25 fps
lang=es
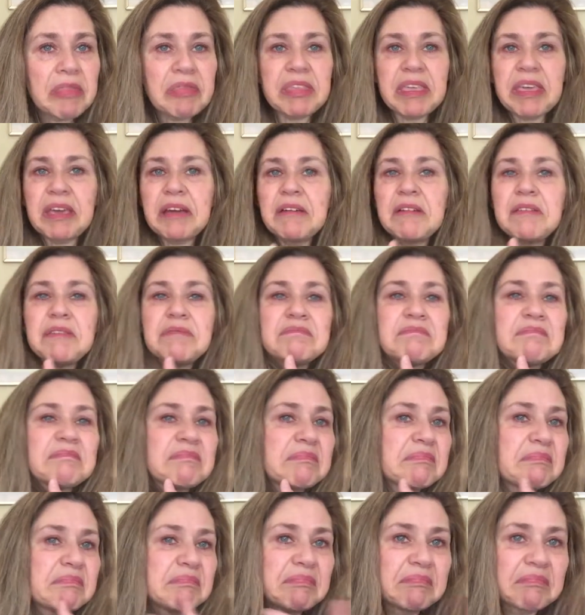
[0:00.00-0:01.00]
Dijo,
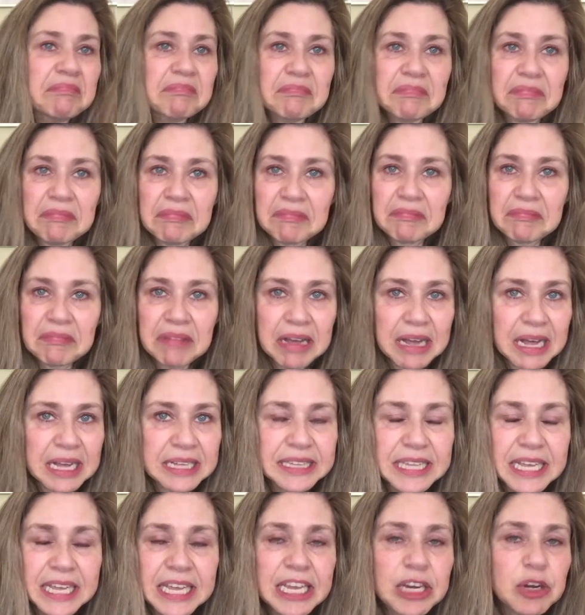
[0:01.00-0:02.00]

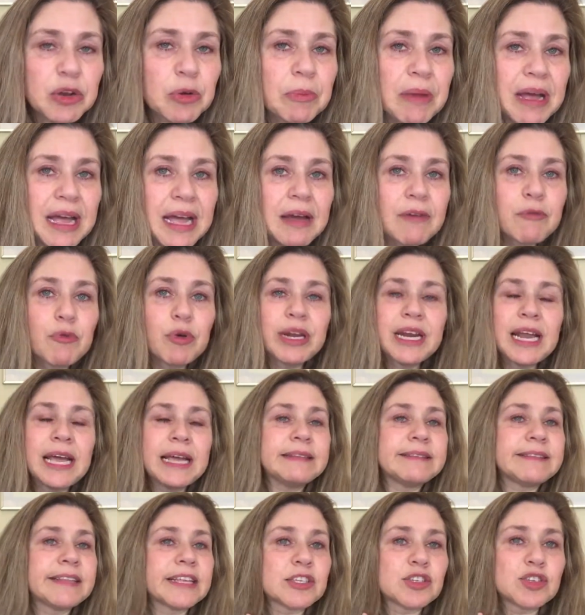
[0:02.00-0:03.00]
hasta aquí nomás, buenas
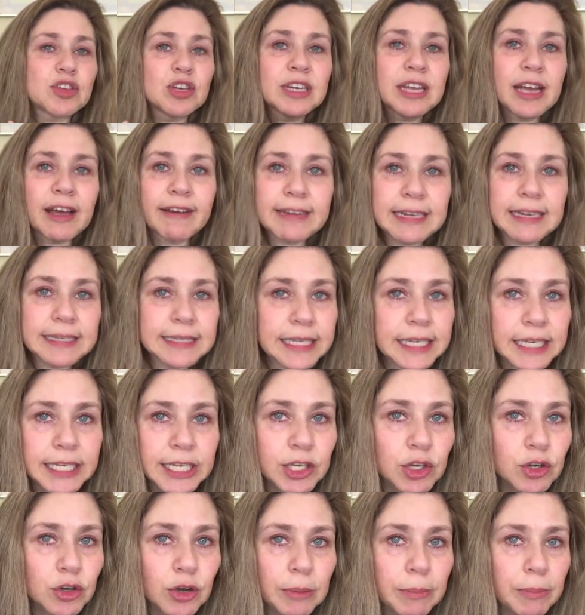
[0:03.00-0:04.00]
intenciones habrá
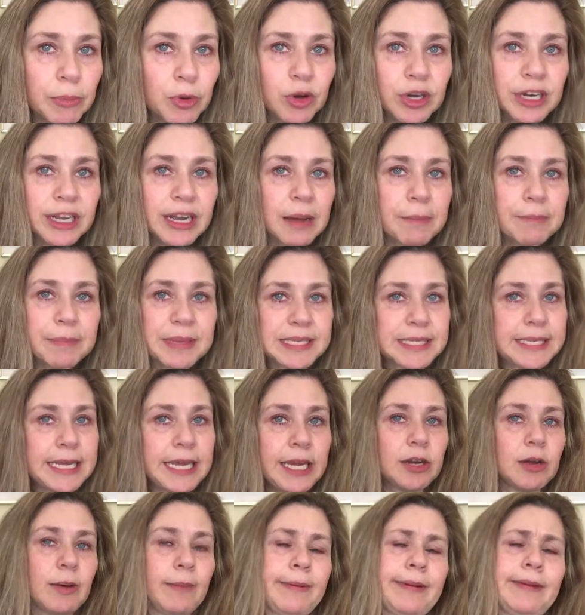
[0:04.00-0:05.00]
tenido el pobre
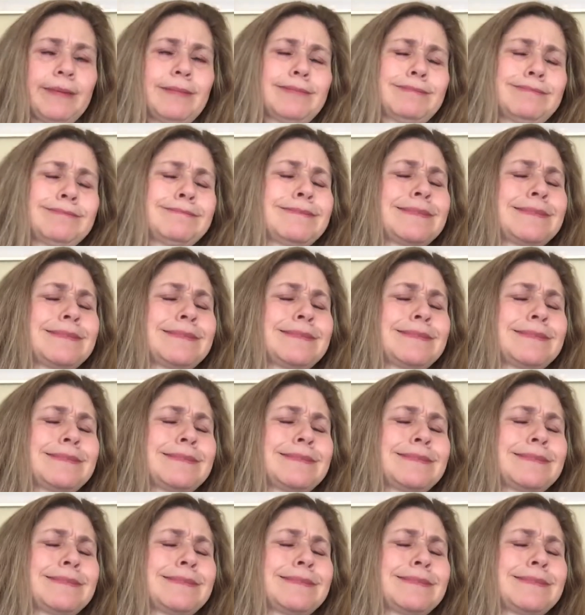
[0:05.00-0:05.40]
campesino, pero